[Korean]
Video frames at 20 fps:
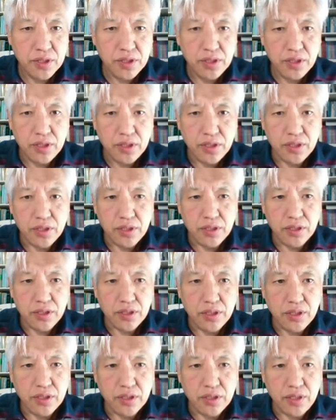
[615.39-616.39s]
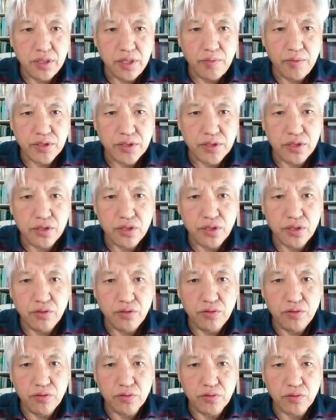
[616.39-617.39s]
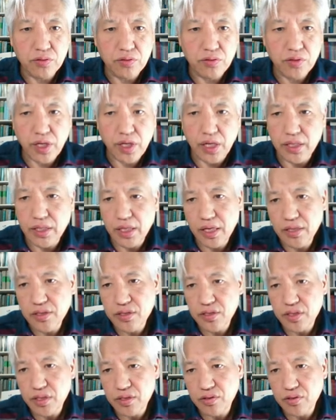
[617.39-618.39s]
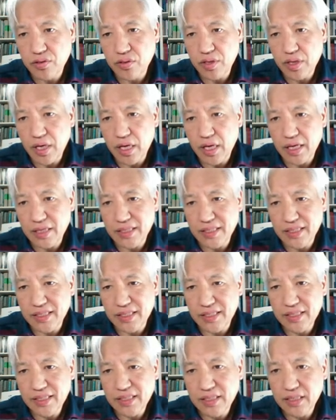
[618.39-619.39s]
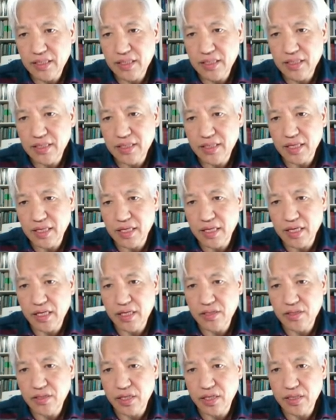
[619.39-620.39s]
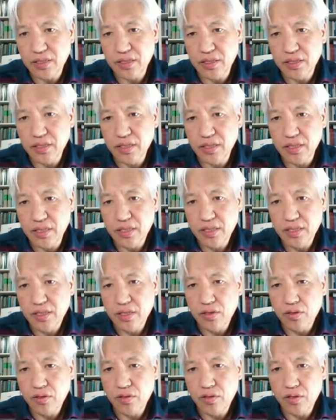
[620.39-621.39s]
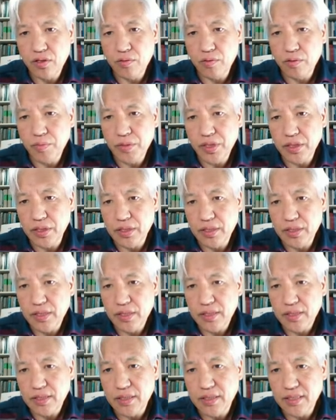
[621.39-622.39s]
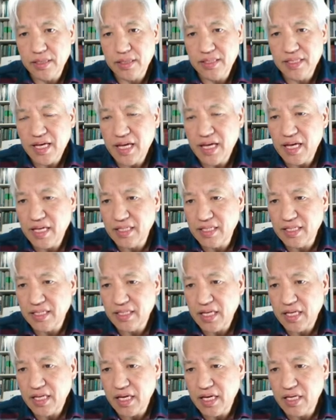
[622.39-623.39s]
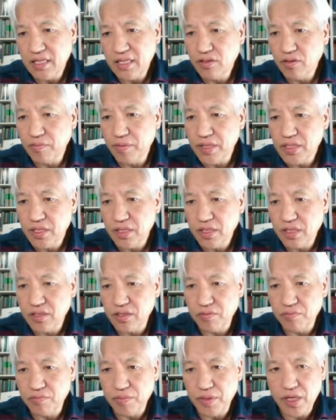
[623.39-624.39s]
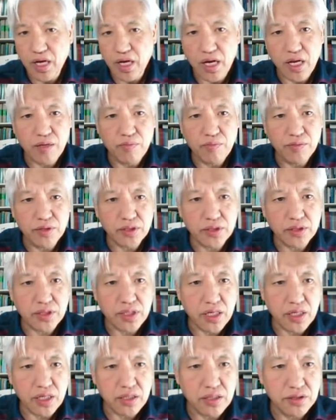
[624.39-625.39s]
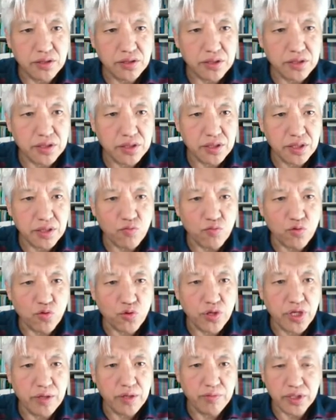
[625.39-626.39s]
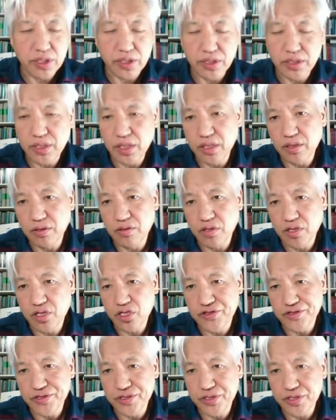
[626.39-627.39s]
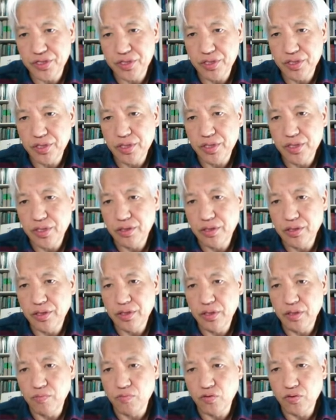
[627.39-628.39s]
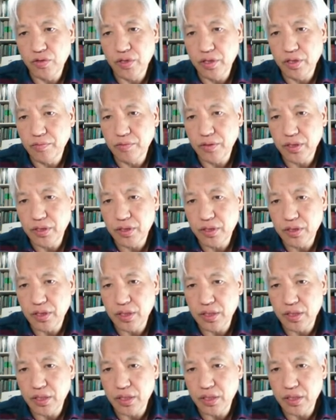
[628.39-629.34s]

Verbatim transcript: 어, 내 백성을 짓누르고 또 가난한 자죠 아니 예, 가난한 자들을 여기 보면 어, 타한 타한도 마찬가지고 막 뭐 갈아먹었다 이런 뜻인데 뭉개버렸다 이것도 크러쉬 너희는 뭉개버렸다 가난한